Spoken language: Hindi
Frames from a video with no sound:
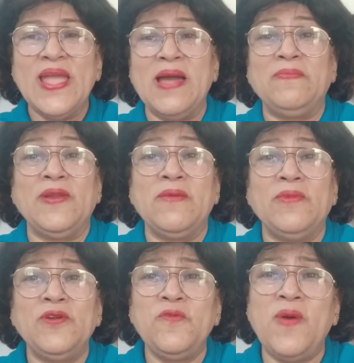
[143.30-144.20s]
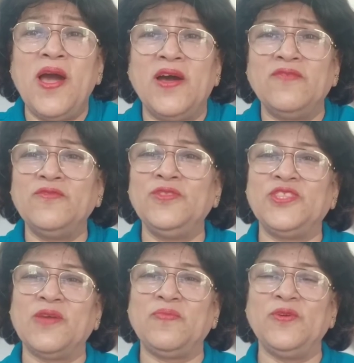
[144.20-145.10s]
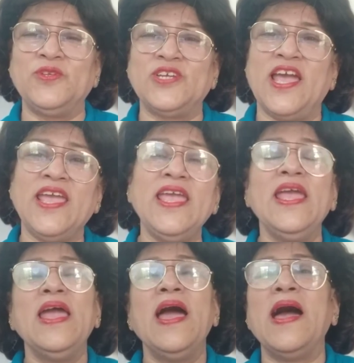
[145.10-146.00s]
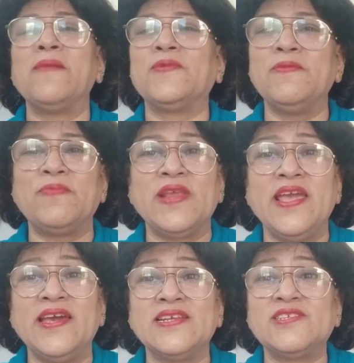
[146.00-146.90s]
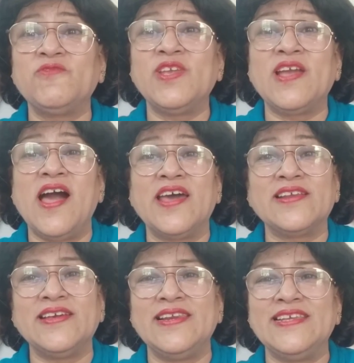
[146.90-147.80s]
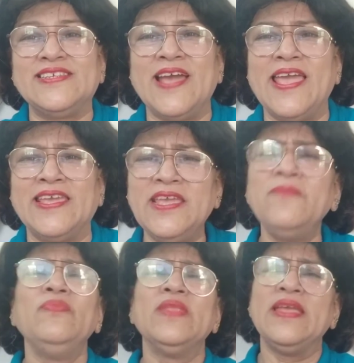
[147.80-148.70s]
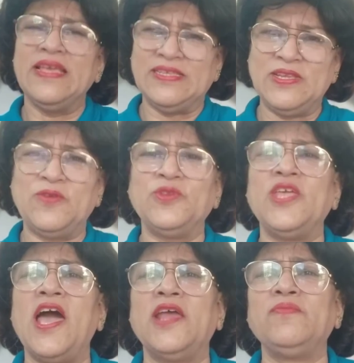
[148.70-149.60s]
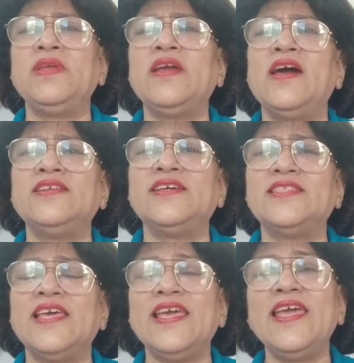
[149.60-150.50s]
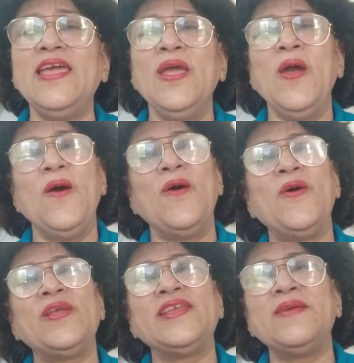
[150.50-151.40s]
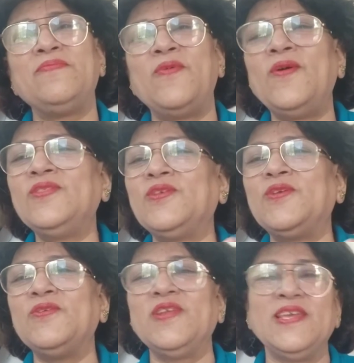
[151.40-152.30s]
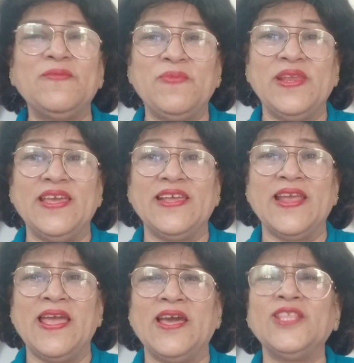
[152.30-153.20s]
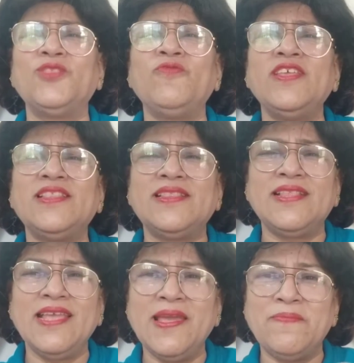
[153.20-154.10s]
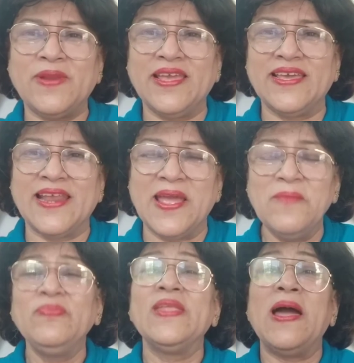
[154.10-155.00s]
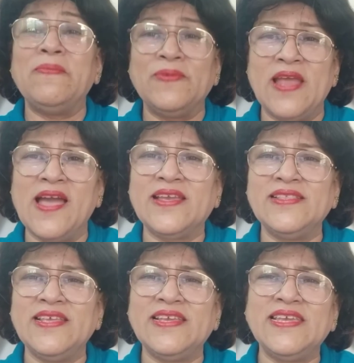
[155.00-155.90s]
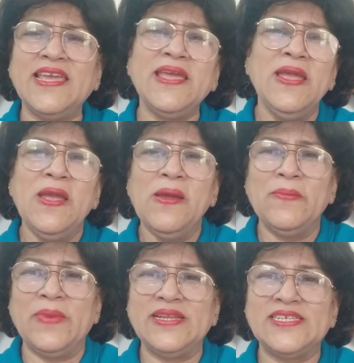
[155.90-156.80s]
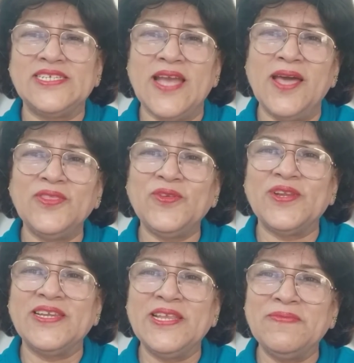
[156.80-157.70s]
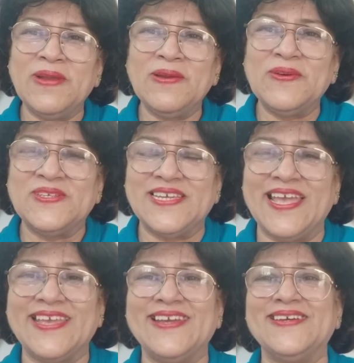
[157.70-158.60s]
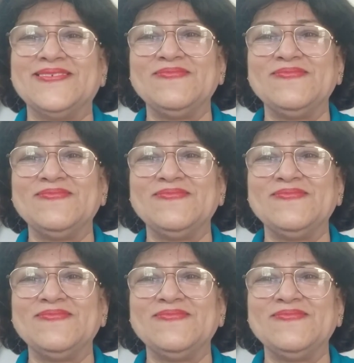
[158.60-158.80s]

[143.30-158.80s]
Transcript: अपने मनोभाव उन तक पहुंचाएं आपकी प्रेयर स्वीकार कर ली जाएगी इसी को ध्यान भी कहा जाता है और ये बहुत यूनिक प्रेयर है अद्वितीय प्रेयर है अपना के देखिए मन शांत और निर्मल हो जाएगा